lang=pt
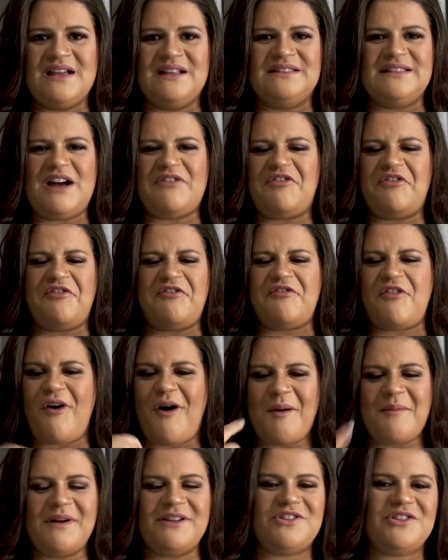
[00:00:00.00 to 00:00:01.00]
na
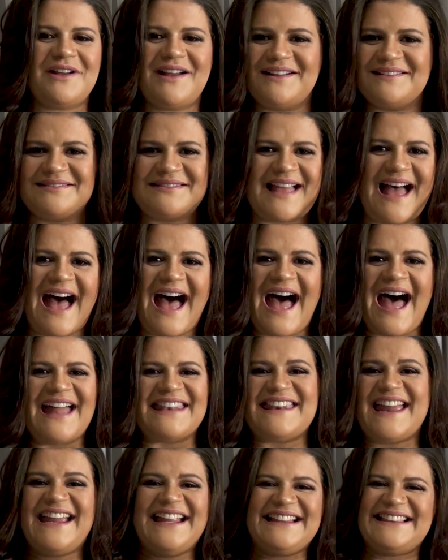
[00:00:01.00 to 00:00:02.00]
forma de
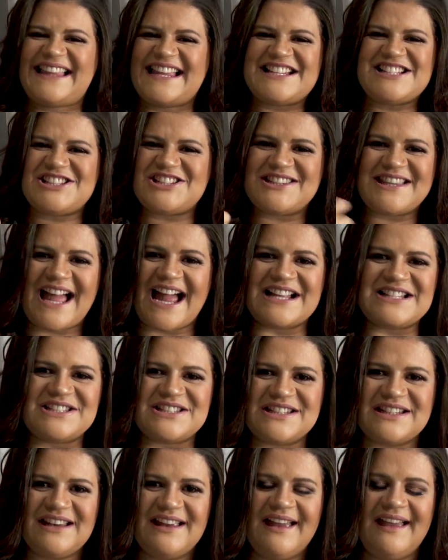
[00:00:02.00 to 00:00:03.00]
cantar, na
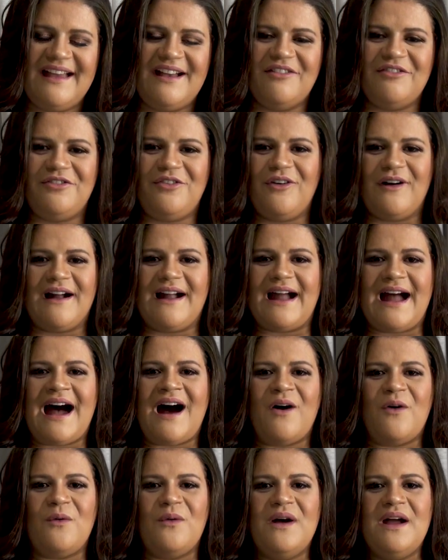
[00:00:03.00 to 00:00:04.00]
identidade
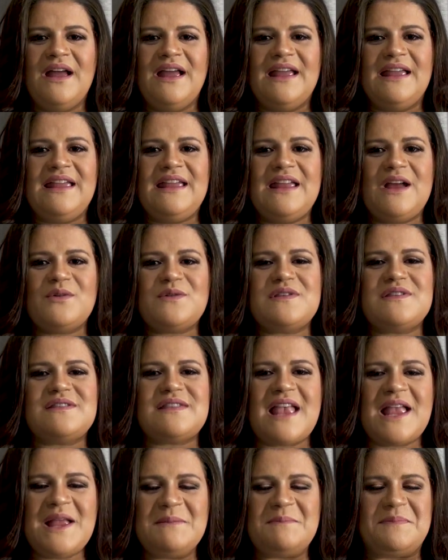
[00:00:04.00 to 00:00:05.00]
vocal. E eu
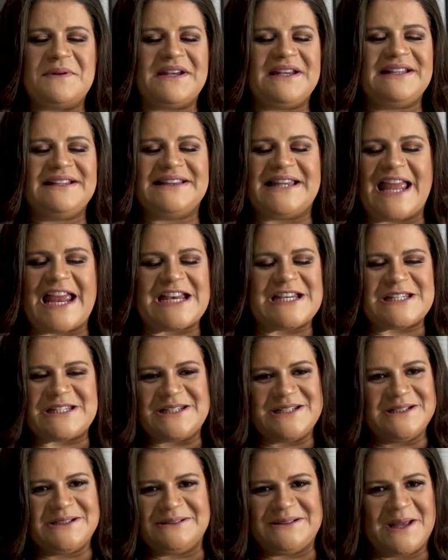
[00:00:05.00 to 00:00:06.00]
sempre,
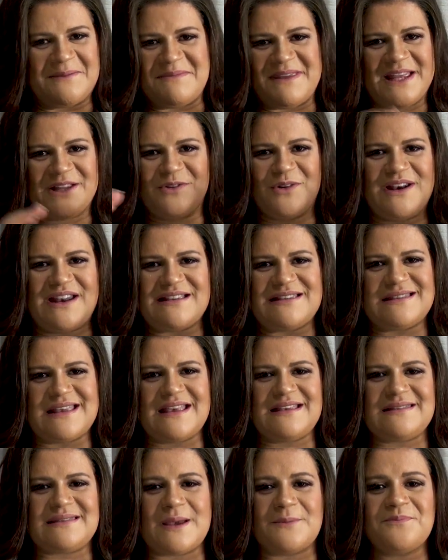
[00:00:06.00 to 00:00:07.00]
desde da minha
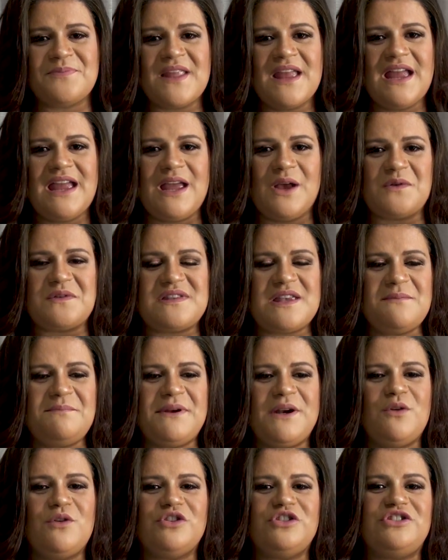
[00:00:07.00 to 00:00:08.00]
adolescência, eu
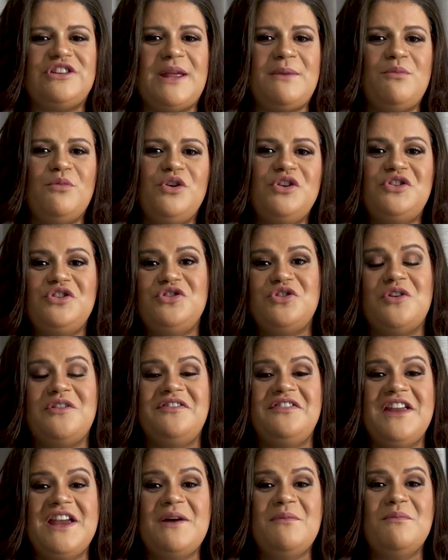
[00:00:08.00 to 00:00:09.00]
sempre gostei muito de
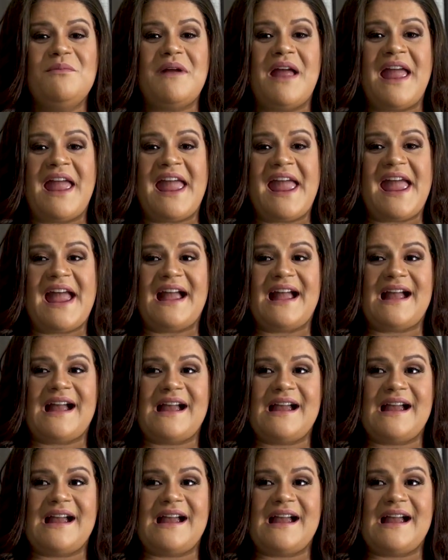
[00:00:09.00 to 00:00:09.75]
ouvir é,